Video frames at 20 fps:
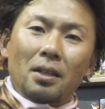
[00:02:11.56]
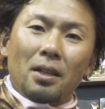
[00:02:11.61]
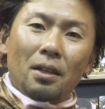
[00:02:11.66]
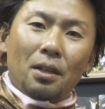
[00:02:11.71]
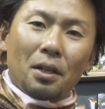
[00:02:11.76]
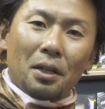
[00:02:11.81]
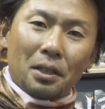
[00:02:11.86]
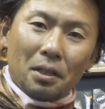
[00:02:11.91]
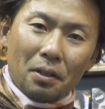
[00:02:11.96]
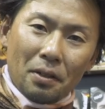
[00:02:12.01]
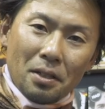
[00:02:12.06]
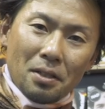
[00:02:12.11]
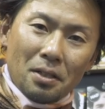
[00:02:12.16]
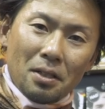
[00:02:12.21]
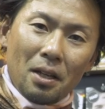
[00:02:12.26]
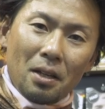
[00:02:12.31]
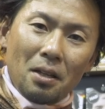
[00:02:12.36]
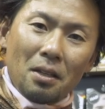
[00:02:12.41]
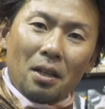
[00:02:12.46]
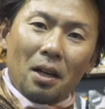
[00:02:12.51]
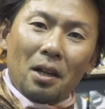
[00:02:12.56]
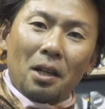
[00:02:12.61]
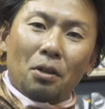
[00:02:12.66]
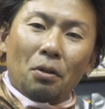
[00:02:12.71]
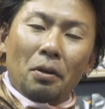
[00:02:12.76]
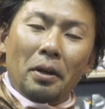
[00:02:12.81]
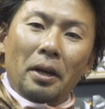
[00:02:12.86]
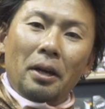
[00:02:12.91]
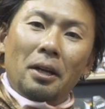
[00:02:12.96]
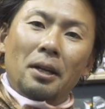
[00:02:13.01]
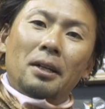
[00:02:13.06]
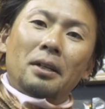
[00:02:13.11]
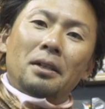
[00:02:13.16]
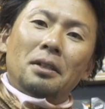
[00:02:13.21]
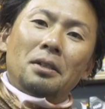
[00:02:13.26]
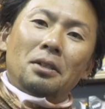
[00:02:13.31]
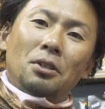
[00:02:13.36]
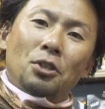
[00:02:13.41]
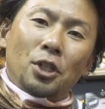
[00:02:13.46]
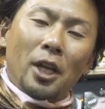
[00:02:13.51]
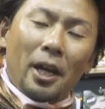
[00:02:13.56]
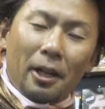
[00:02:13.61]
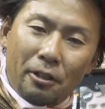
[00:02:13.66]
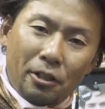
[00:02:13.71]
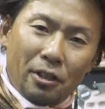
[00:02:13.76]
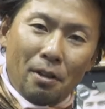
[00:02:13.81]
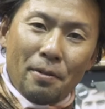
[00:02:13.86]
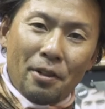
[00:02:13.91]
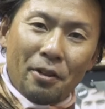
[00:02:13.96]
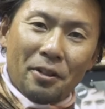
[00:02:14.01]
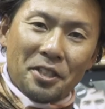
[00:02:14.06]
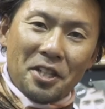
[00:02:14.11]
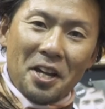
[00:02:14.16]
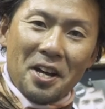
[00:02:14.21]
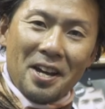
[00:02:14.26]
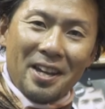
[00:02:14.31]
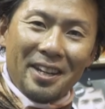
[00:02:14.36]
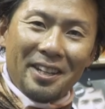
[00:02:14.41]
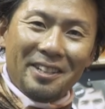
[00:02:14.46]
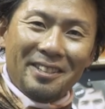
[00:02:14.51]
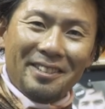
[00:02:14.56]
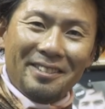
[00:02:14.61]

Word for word: になった方はですねインターネットでチェックしてみてください。